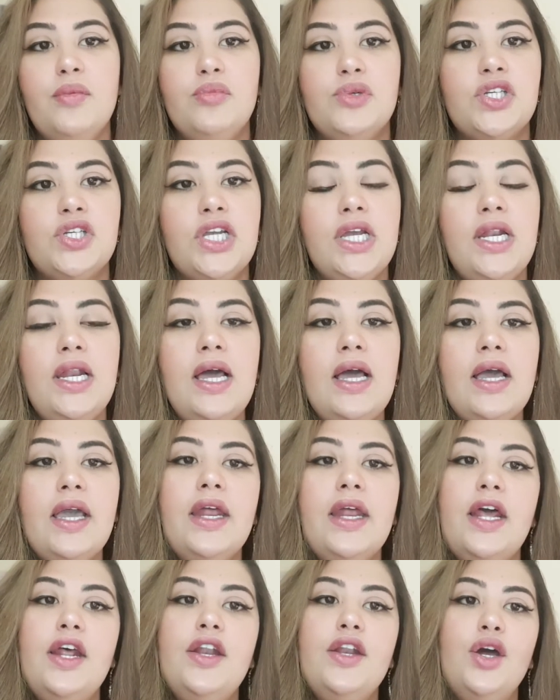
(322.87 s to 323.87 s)
مشكله
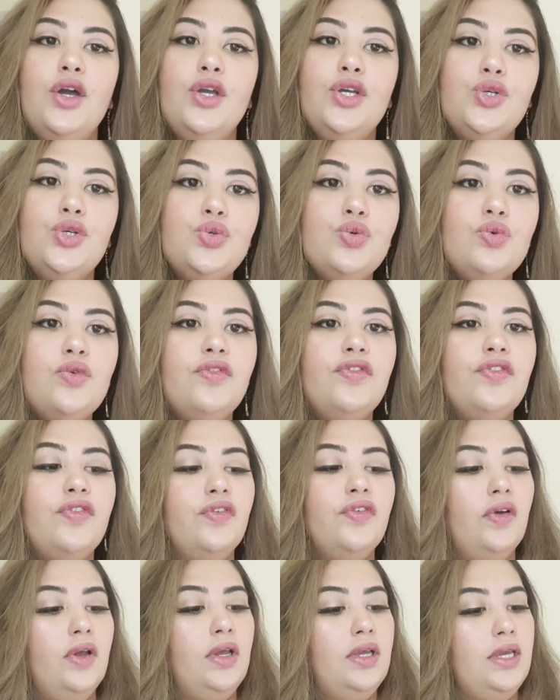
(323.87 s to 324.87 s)
غير انه
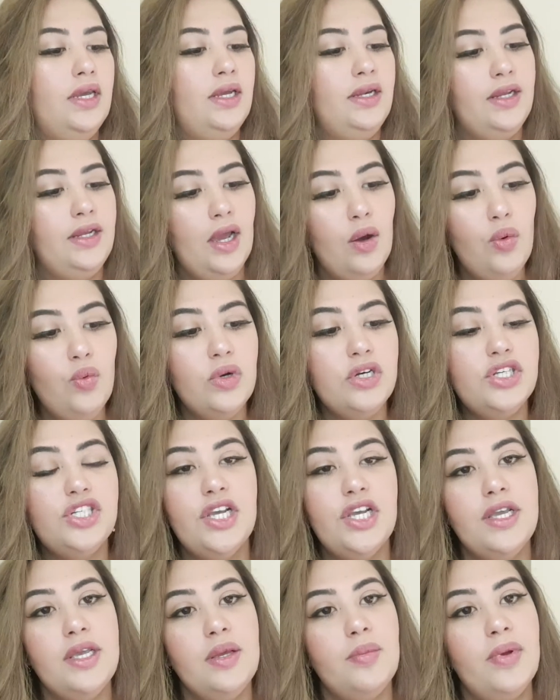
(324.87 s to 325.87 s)
يشوف يعني اول
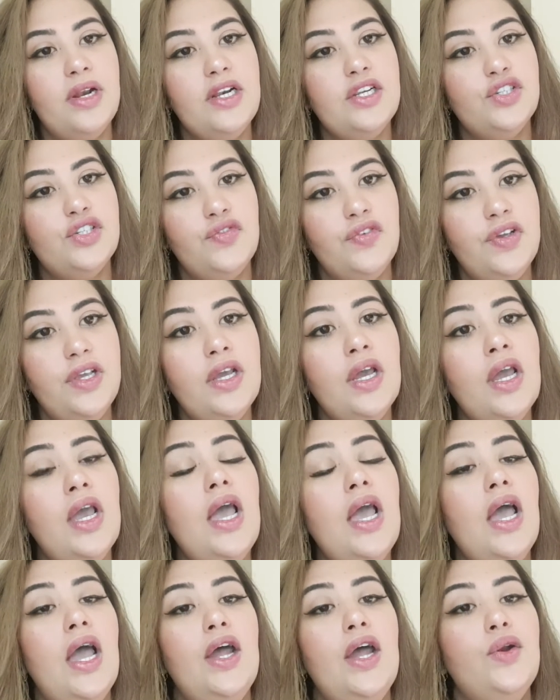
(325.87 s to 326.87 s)
شيء يبلش فيه
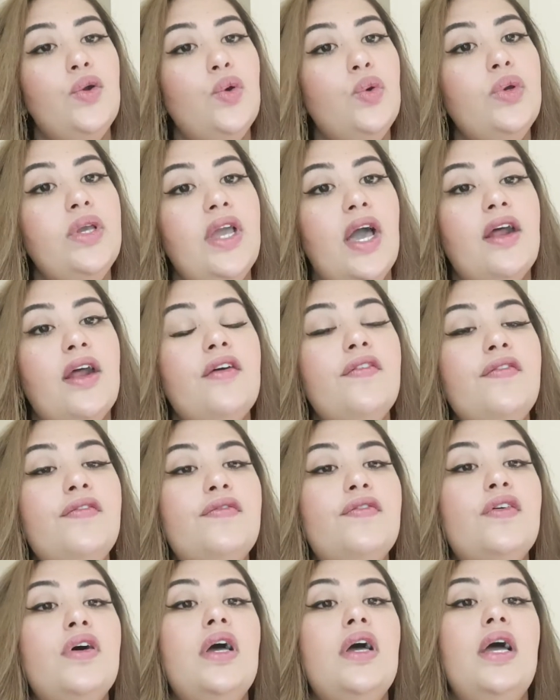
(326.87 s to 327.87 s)
انه
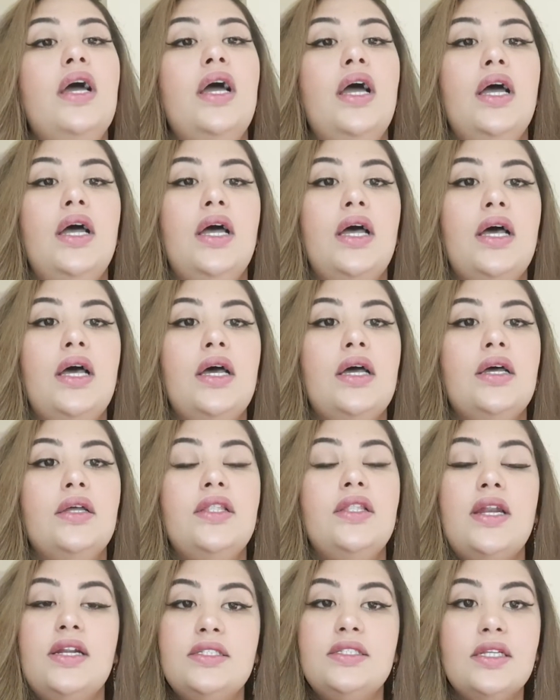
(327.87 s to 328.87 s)
يعرف آه
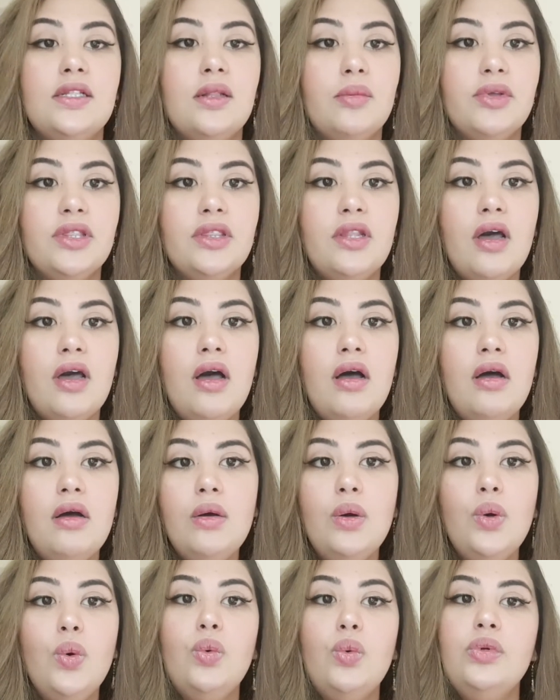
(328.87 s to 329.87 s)
دراسه المنطقه
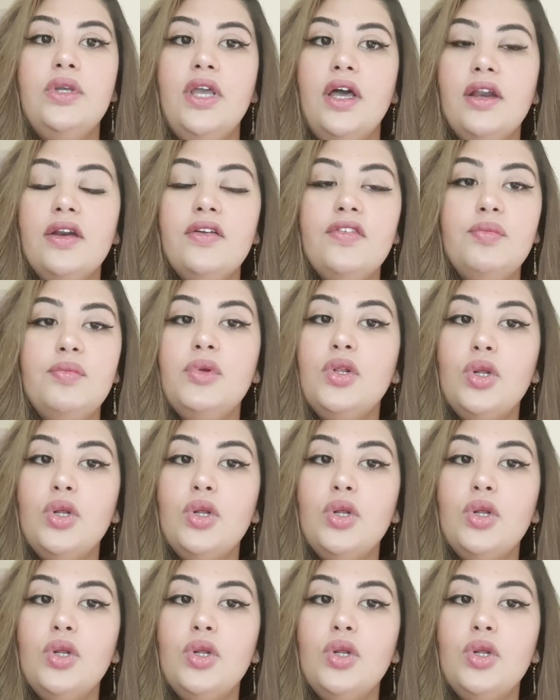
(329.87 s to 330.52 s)
ويعرف من